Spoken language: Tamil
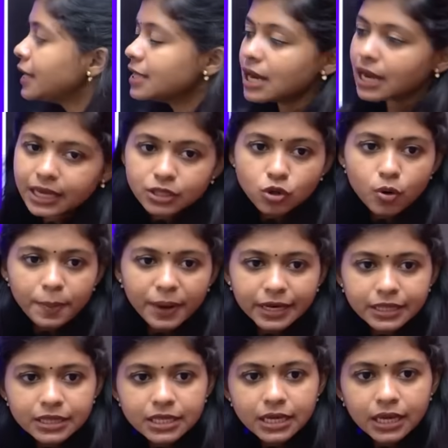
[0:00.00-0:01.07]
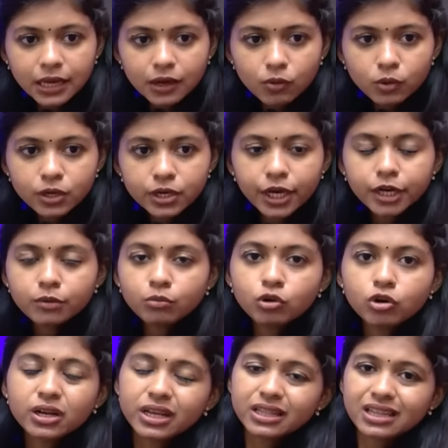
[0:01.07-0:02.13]
இதில் ஏதோ இந்த ஒன்று ரெண்டு
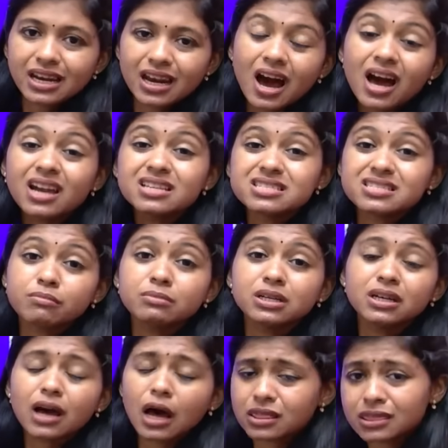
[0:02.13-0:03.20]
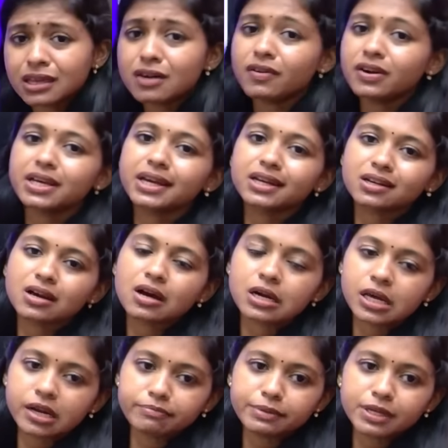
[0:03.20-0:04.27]
மூணுன்னு இந்த நாலு சம்மு அத்தனை வாட்டி
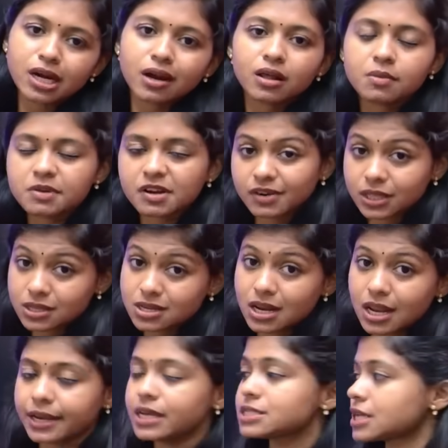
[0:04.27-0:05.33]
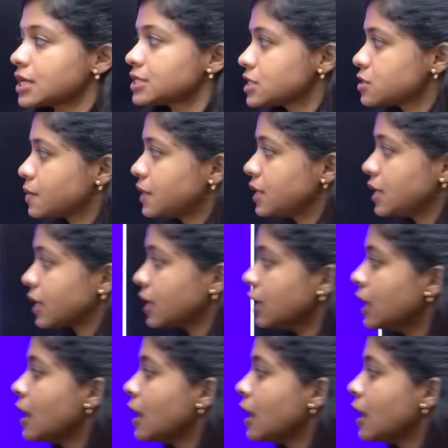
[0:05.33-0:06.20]
கேட்டிருக்காங்களா ரிப்பீட்டடாக நமக்கு வரத்துக்கு நிறைய சான்சஸ் வந்து இருக்கு